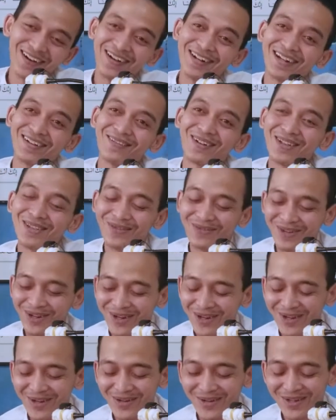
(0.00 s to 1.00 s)
lho anak wong
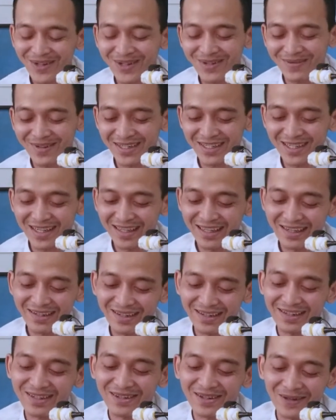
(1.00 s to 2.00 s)
tua kayak ngono iku masalah
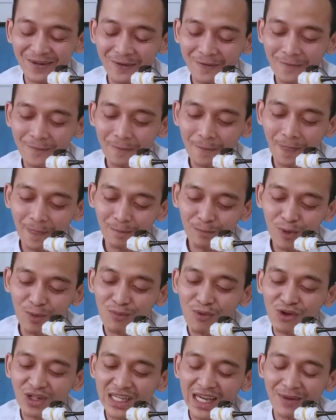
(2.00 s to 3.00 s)
iku lho
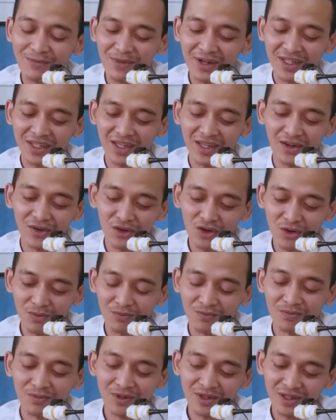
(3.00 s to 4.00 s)
mumpung sampean sik
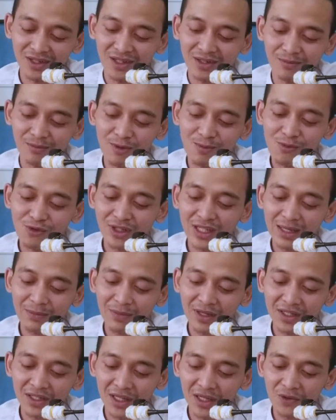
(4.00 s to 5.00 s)
enom mumpung
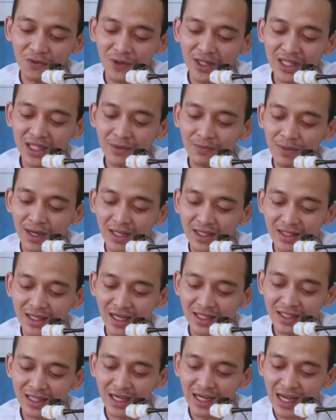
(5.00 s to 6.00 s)
sampean sik kuat
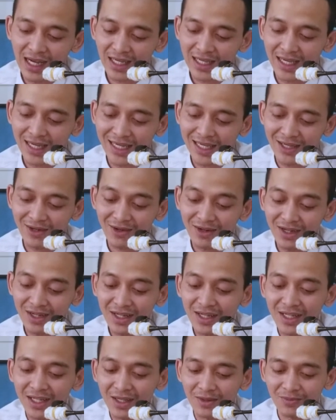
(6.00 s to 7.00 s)
ibadah tentang akeh-akeh
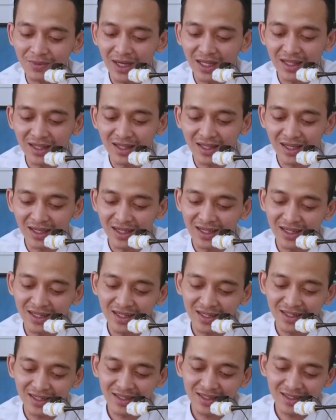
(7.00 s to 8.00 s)
ibadah